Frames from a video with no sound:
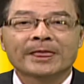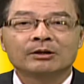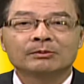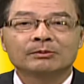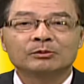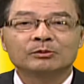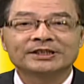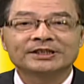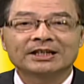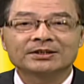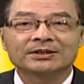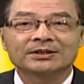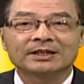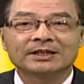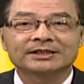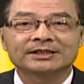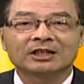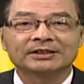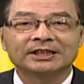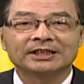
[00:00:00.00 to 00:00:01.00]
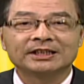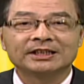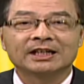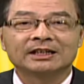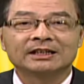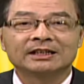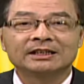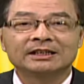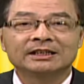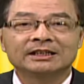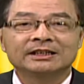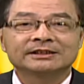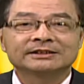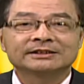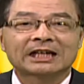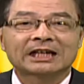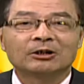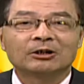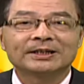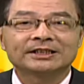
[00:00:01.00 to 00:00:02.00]
目前学校里啊，
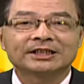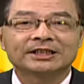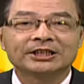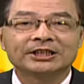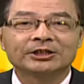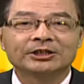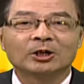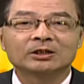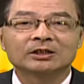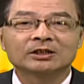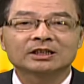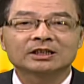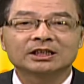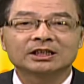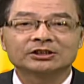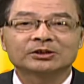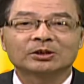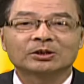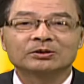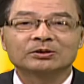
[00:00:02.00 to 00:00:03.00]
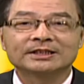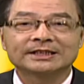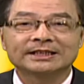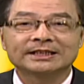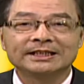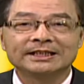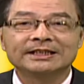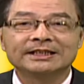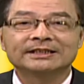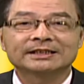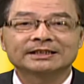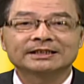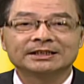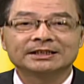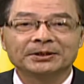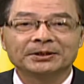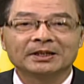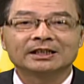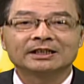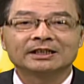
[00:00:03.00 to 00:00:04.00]
常会提供各种心理测
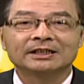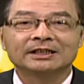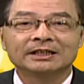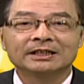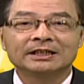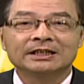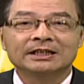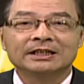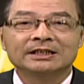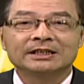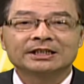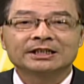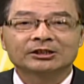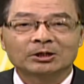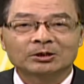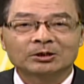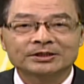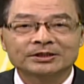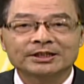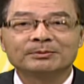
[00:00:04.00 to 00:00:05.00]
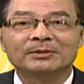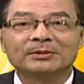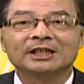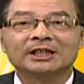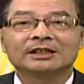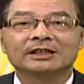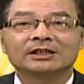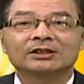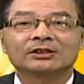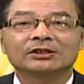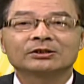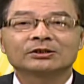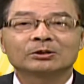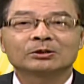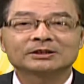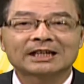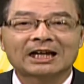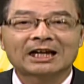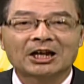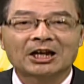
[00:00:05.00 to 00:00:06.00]
验，请同学们多
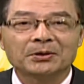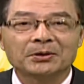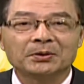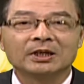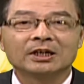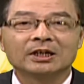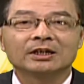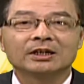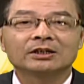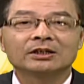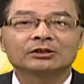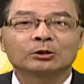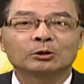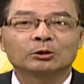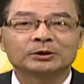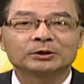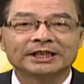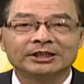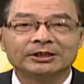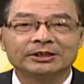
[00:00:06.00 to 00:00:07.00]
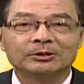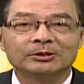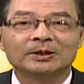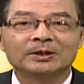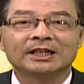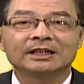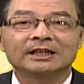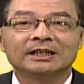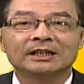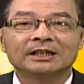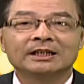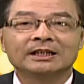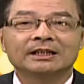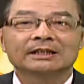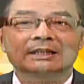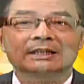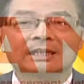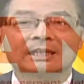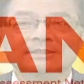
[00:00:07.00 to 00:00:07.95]
参与、多体会。那